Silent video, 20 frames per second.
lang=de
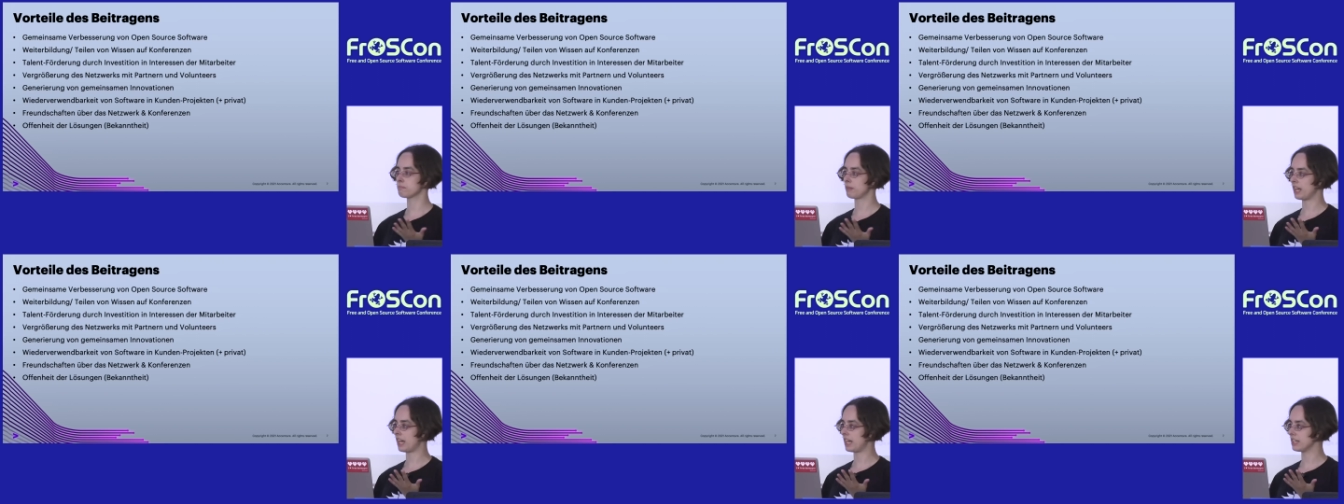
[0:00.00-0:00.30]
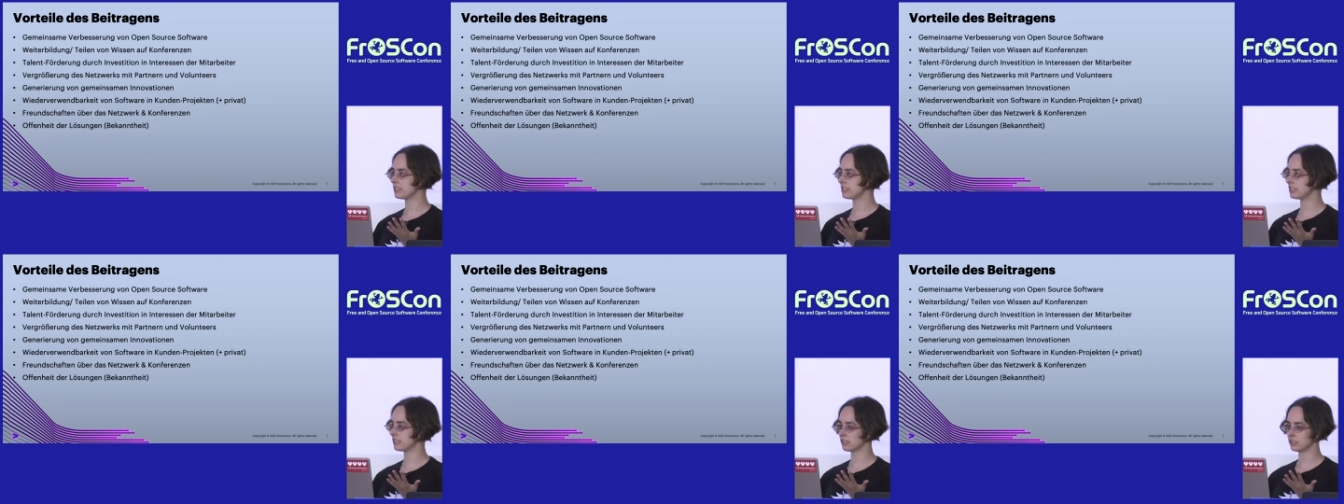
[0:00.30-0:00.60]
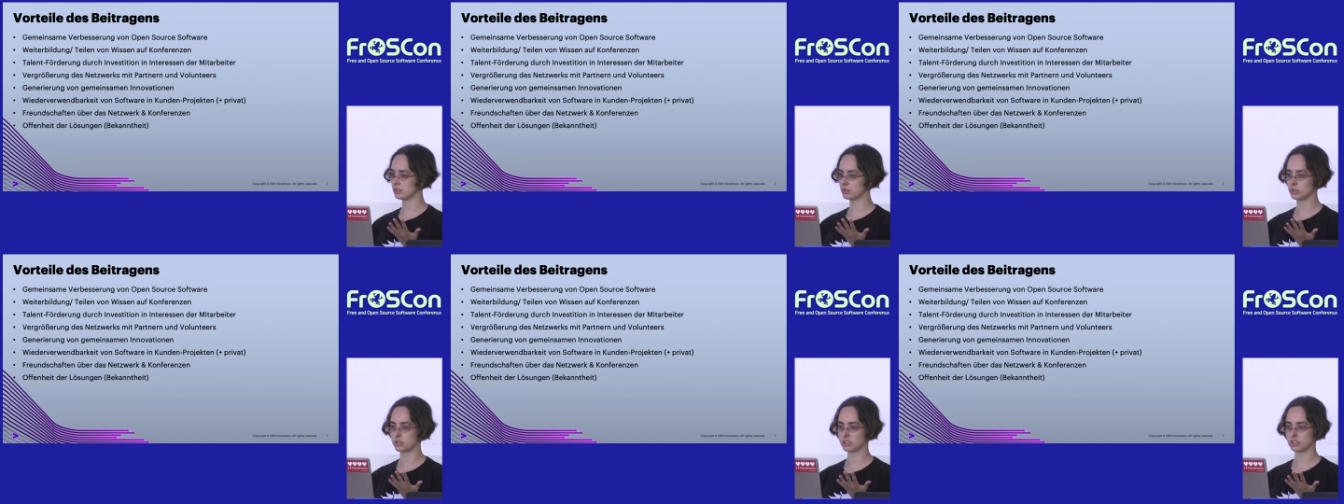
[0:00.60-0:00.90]
bei
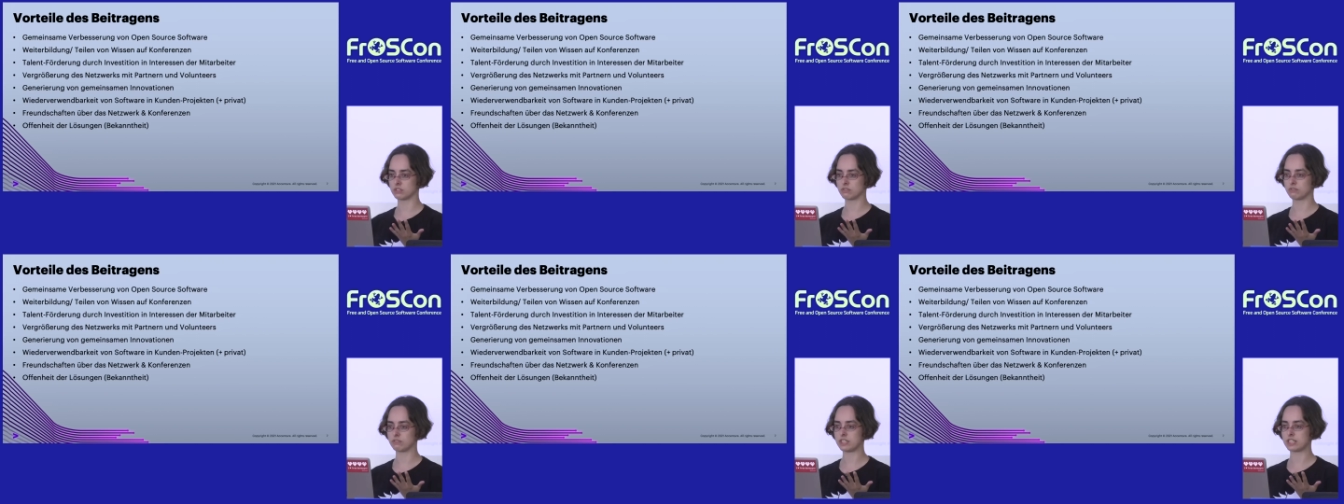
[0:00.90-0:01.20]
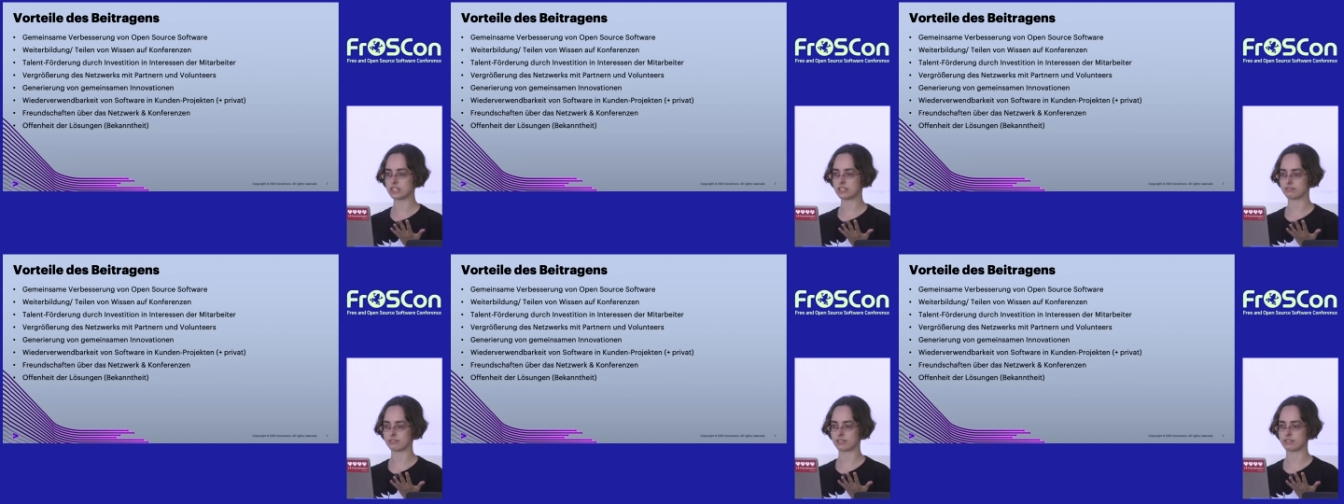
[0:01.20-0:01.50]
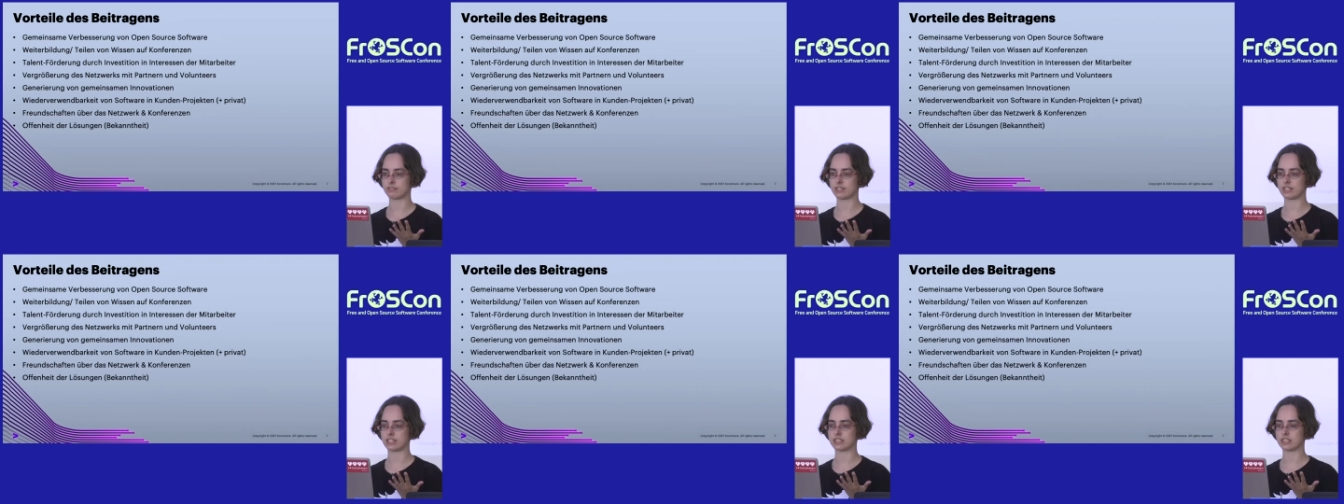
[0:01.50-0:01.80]
anderen Kunden
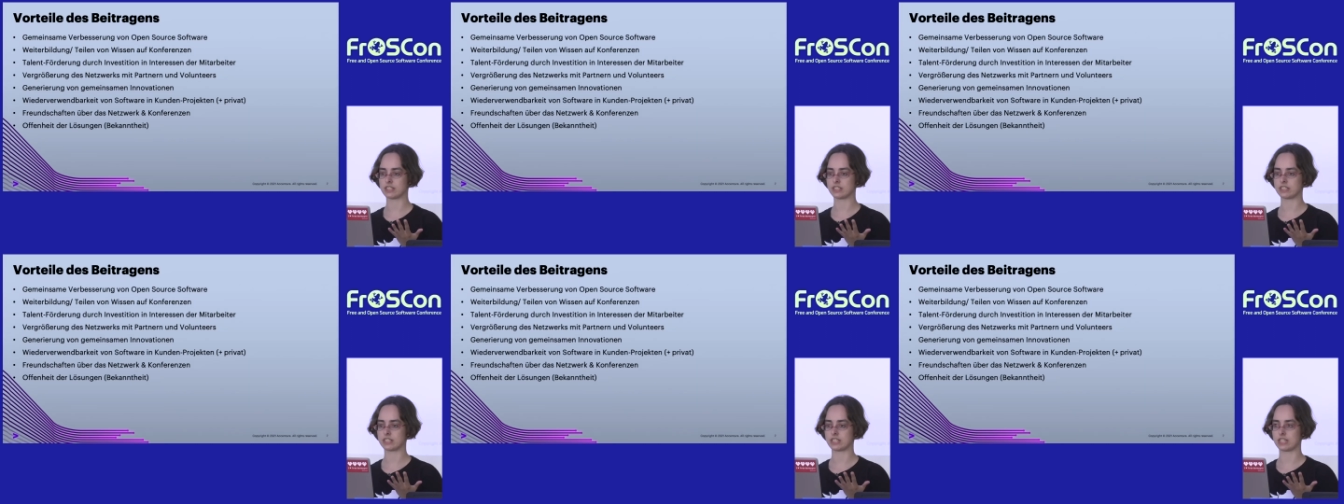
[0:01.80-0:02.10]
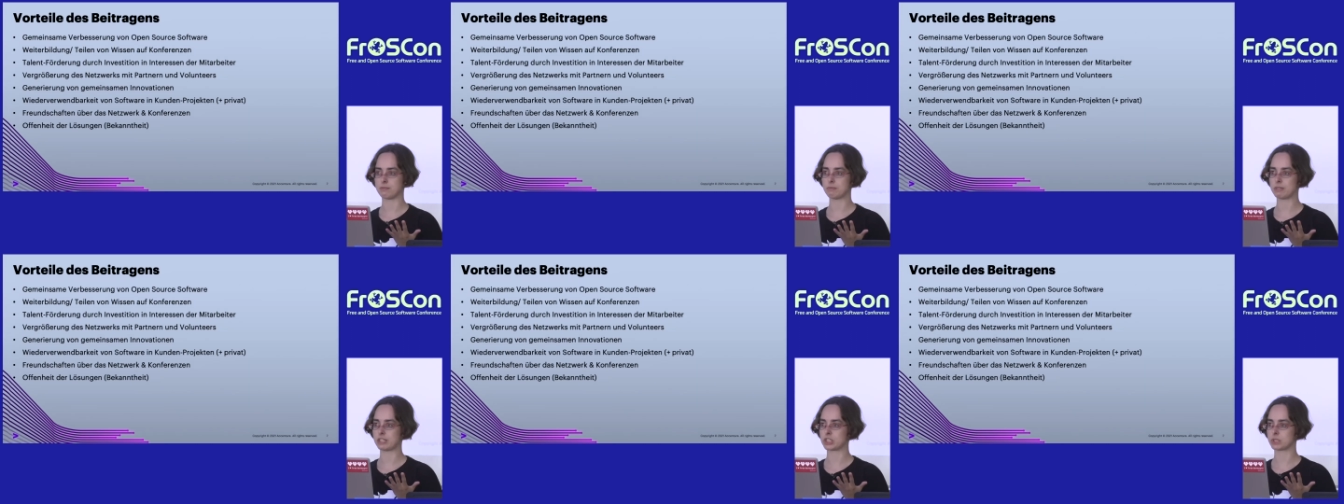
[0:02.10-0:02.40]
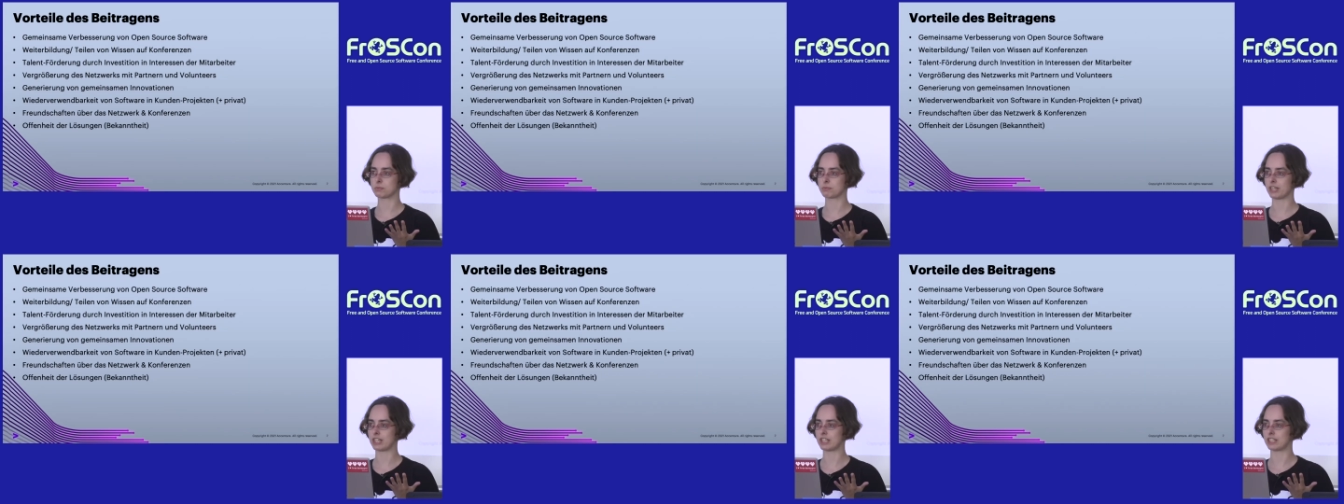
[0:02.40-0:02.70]
wiederverwenden.
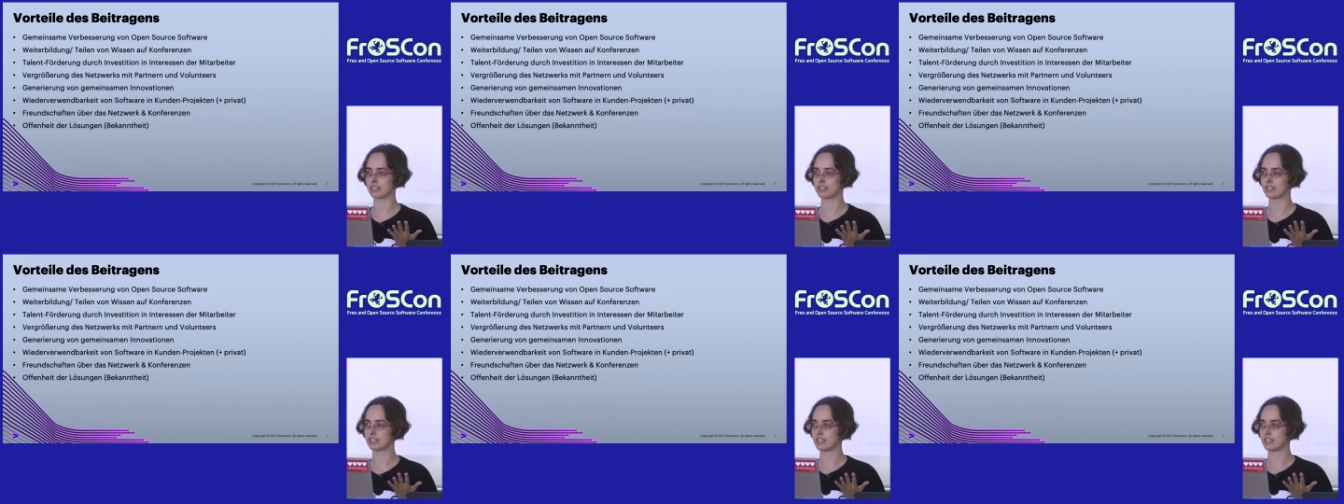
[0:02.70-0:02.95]
Dementsprechend